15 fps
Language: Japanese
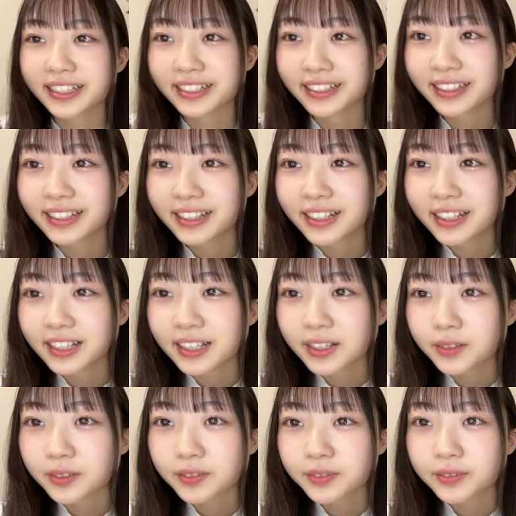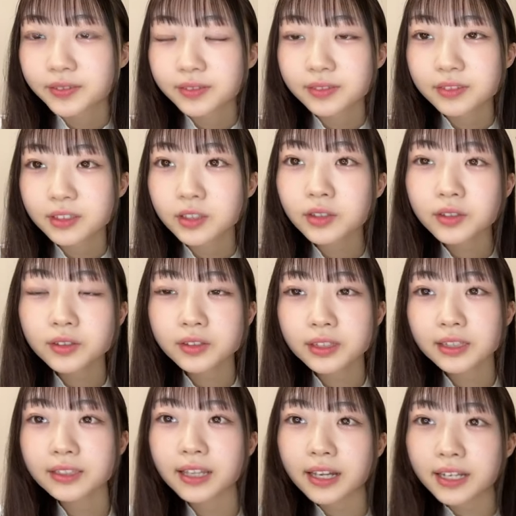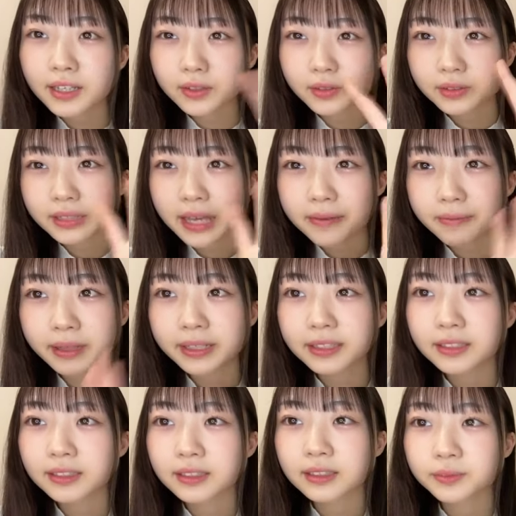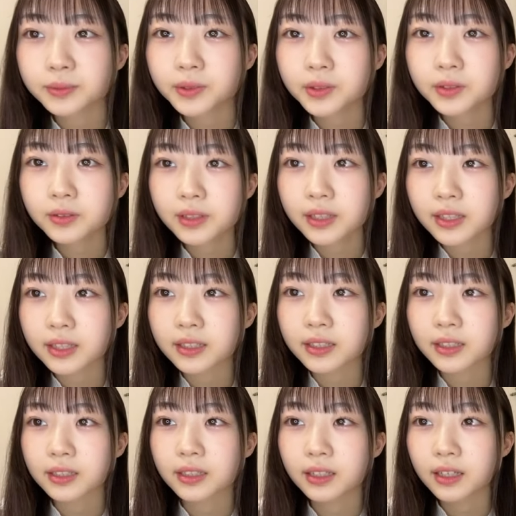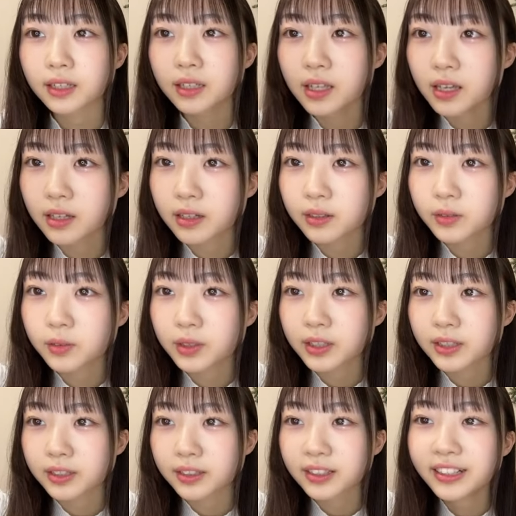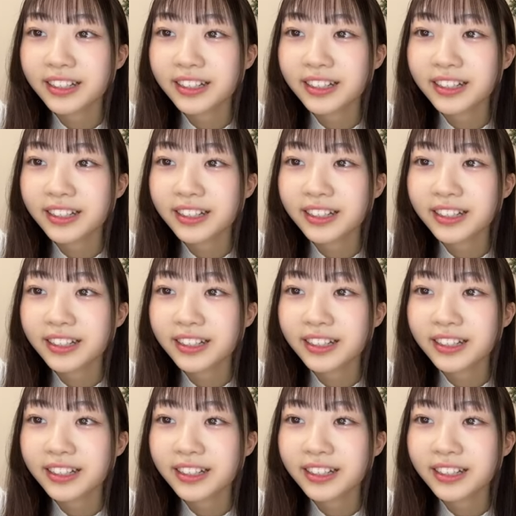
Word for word: んチョコのギフトありがとうございますボール壊れたんだっけね壊れた